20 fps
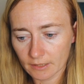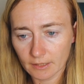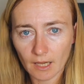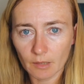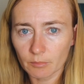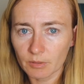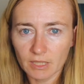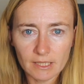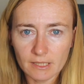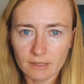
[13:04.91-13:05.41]
это
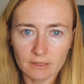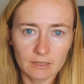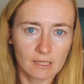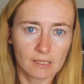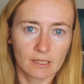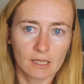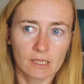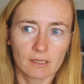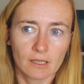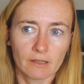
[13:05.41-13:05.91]
как бы не делает из
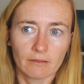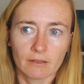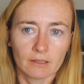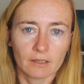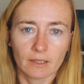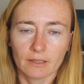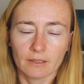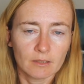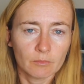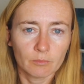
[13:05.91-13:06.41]
нас, наверное,
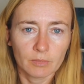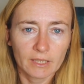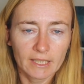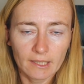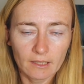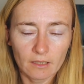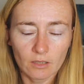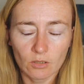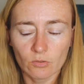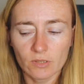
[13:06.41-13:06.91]
каких-то
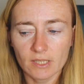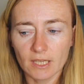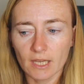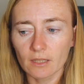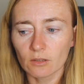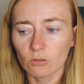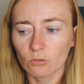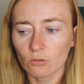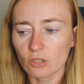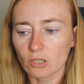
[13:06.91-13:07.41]
плохих
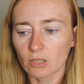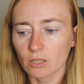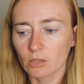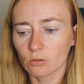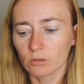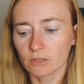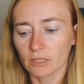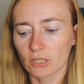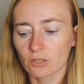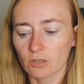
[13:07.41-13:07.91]
людей, но очень
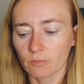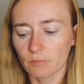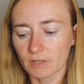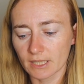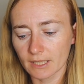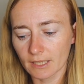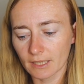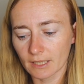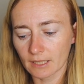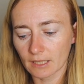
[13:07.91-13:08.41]
легко нашей
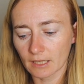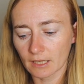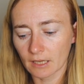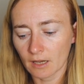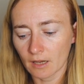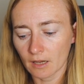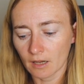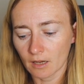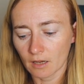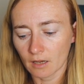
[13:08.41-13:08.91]
психике
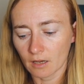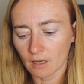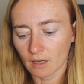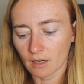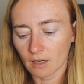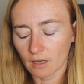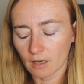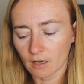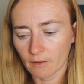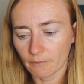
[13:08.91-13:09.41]

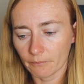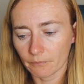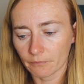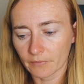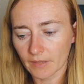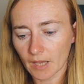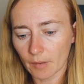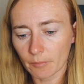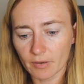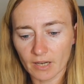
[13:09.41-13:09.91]
э,
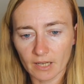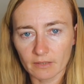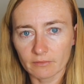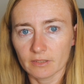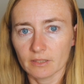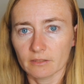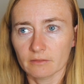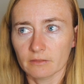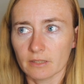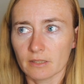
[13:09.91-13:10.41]

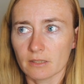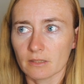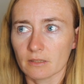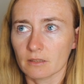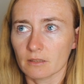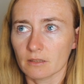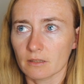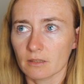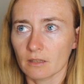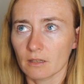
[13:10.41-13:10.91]

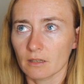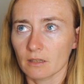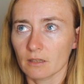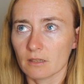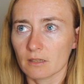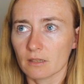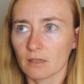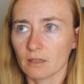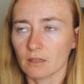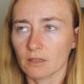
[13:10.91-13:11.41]
оправдывать
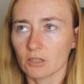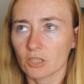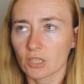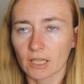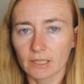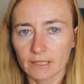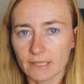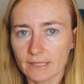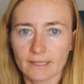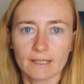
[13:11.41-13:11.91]

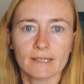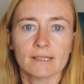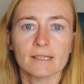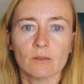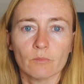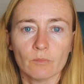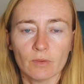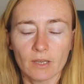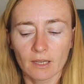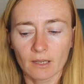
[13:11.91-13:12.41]
жалость к
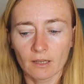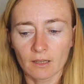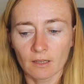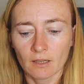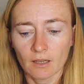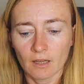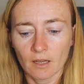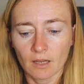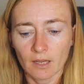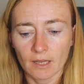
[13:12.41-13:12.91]
себе
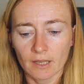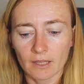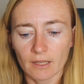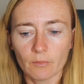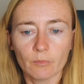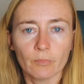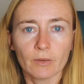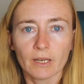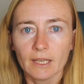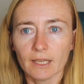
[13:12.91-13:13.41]
и
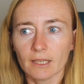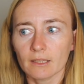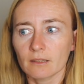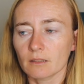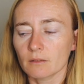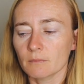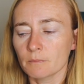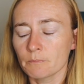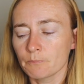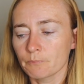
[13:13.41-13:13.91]
при
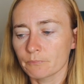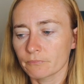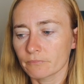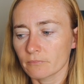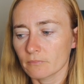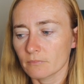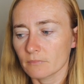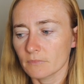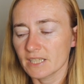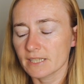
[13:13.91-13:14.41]

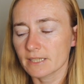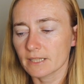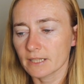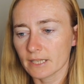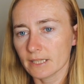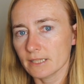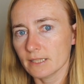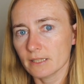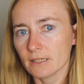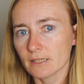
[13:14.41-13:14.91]
этом
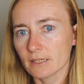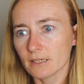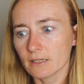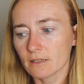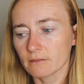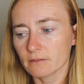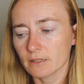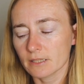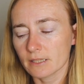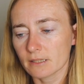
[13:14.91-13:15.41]

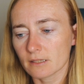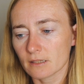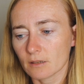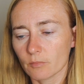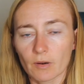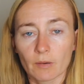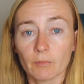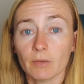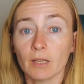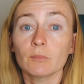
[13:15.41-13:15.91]
дискредитировать
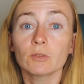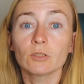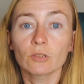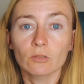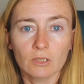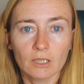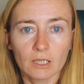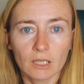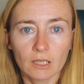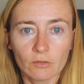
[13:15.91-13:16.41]
проблемы
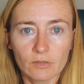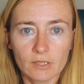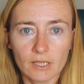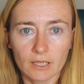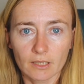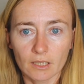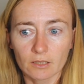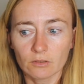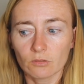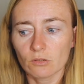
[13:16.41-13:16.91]
других
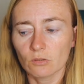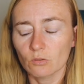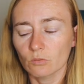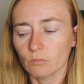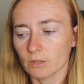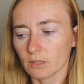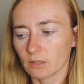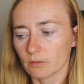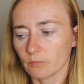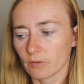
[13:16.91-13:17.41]
людей, да, то есть
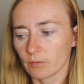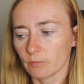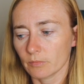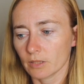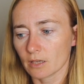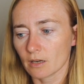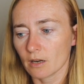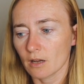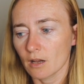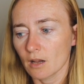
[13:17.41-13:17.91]
думать,
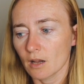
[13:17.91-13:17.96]
например, э,